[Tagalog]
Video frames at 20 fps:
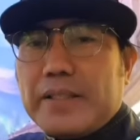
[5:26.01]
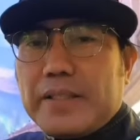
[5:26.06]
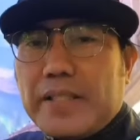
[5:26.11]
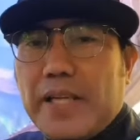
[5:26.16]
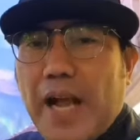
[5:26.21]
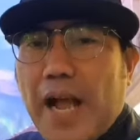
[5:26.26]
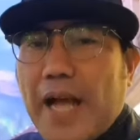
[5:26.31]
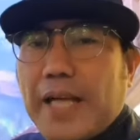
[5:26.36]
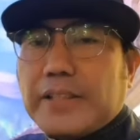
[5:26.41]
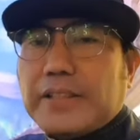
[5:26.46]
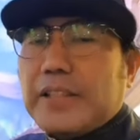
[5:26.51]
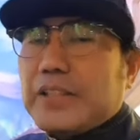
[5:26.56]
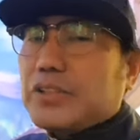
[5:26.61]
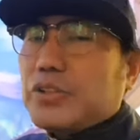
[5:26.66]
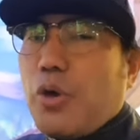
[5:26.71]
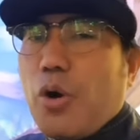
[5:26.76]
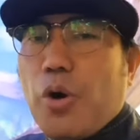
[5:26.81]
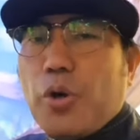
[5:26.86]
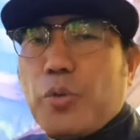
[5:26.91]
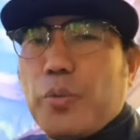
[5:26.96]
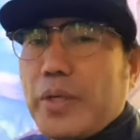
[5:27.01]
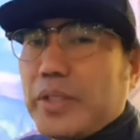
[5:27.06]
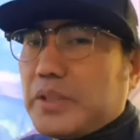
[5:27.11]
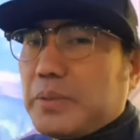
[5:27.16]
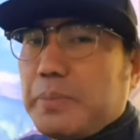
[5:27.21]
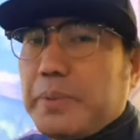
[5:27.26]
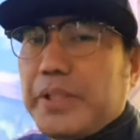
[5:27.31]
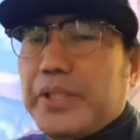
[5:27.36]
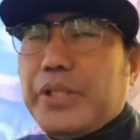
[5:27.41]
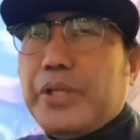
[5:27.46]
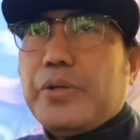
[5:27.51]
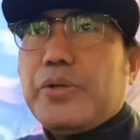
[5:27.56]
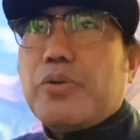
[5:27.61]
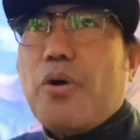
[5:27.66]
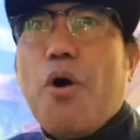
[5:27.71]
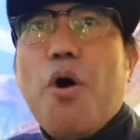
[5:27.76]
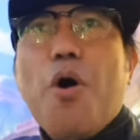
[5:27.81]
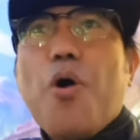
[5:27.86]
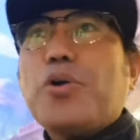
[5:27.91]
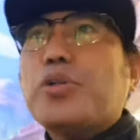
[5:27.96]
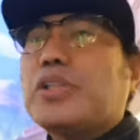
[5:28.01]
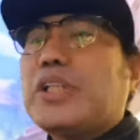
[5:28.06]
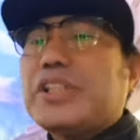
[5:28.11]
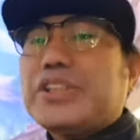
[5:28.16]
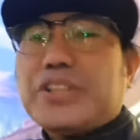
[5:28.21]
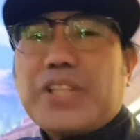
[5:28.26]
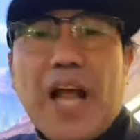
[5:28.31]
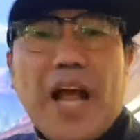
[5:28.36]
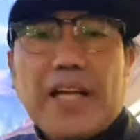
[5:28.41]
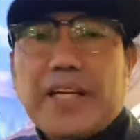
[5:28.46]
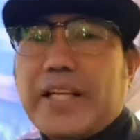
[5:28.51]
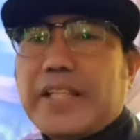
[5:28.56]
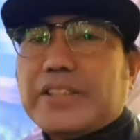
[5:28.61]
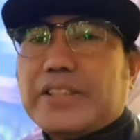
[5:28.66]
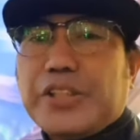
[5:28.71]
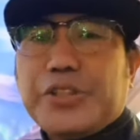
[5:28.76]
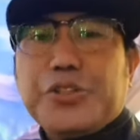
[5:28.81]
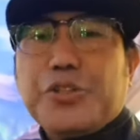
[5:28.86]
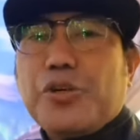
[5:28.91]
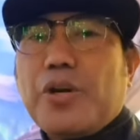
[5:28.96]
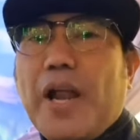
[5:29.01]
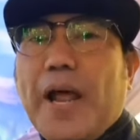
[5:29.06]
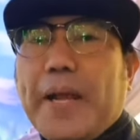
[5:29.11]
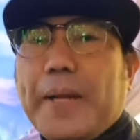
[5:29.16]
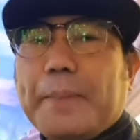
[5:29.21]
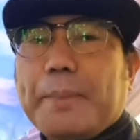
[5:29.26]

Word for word: God is always with you. All the challenge in your life,